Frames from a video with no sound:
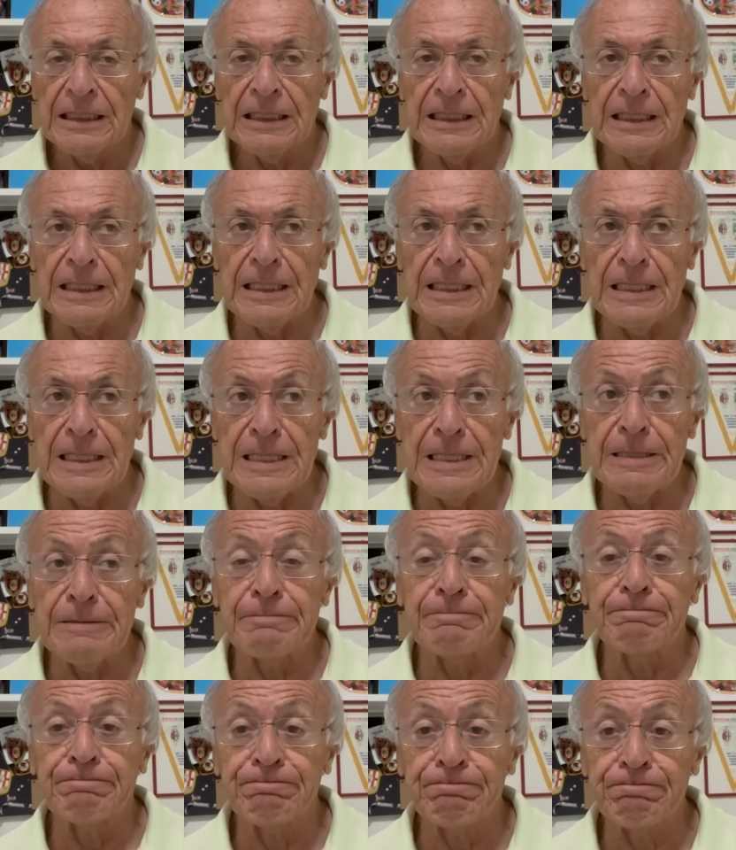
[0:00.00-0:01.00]

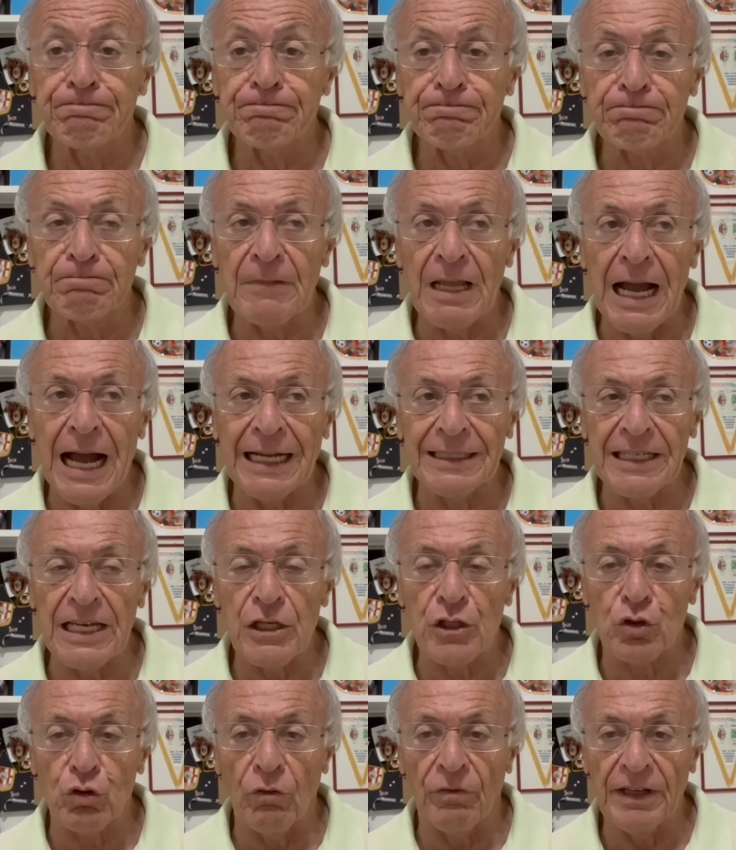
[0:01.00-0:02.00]
Ehm,
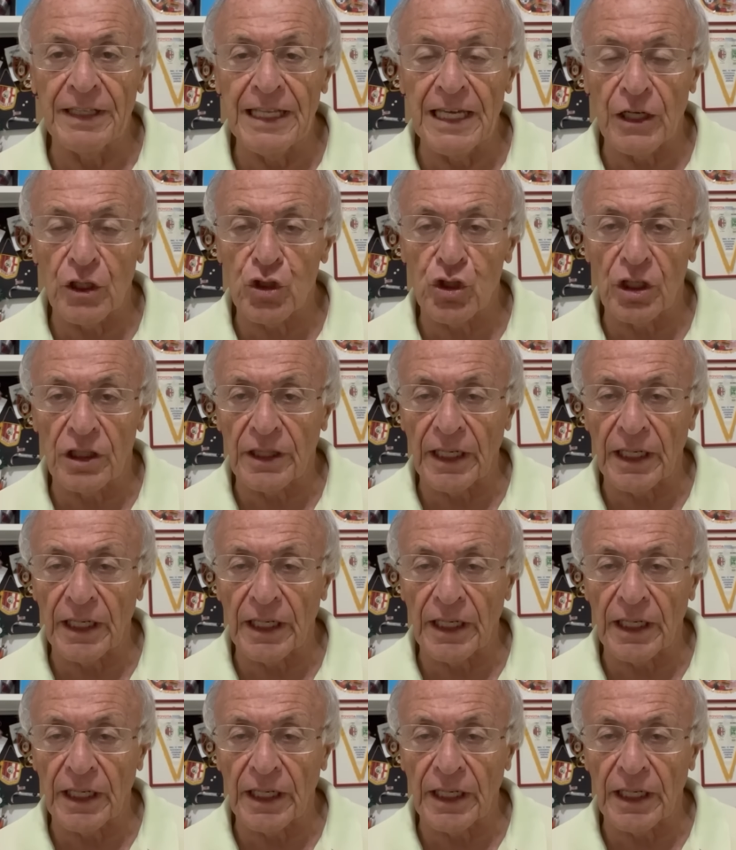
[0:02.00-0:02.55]
adesso vederci